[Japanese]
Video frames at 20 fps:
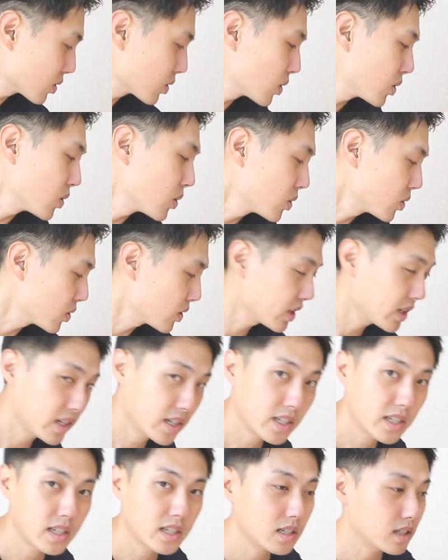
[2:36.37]
とこ
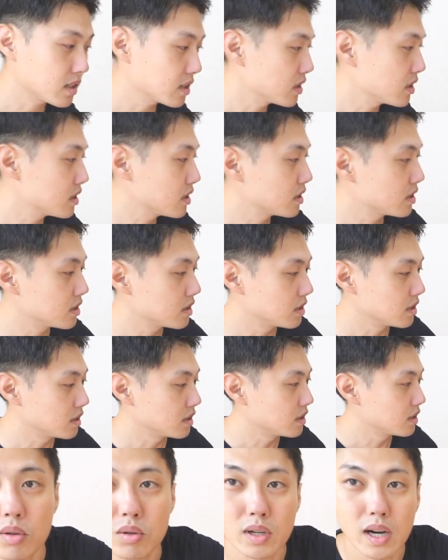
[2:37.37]
れが
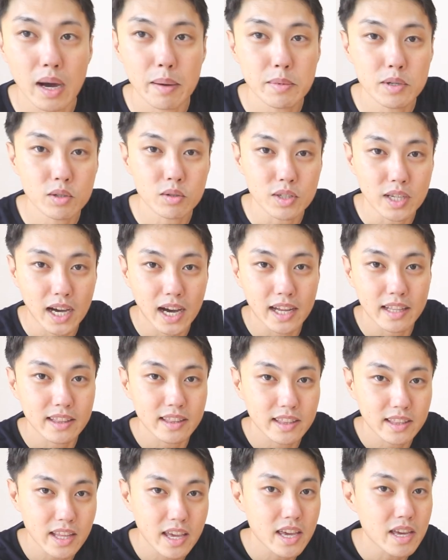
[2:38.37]
網戸に貼っ
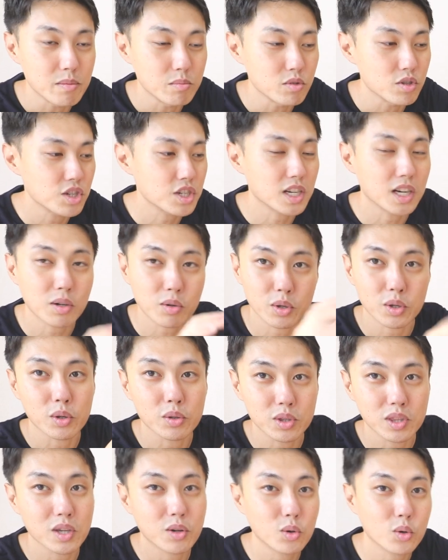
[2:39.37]
て虫がこう
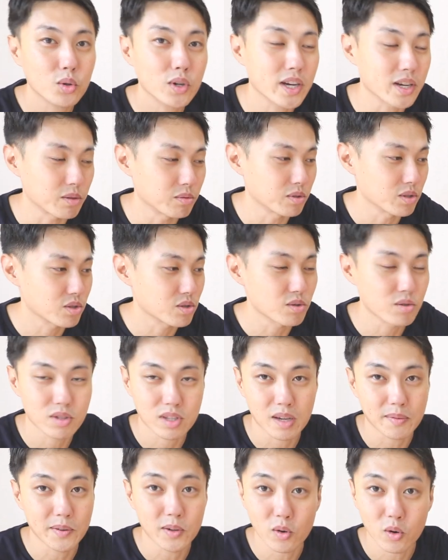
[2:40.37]
寄ってこないようにする
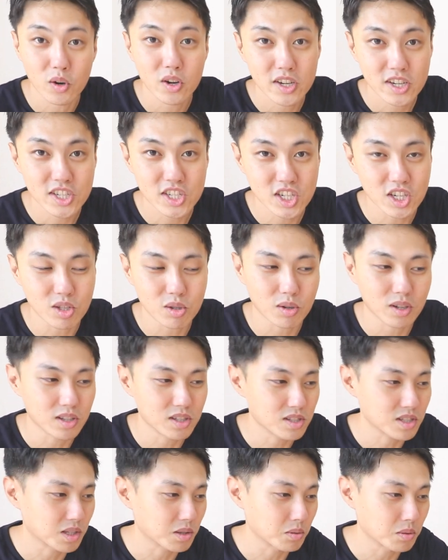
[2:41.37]
ためのシートなんですけ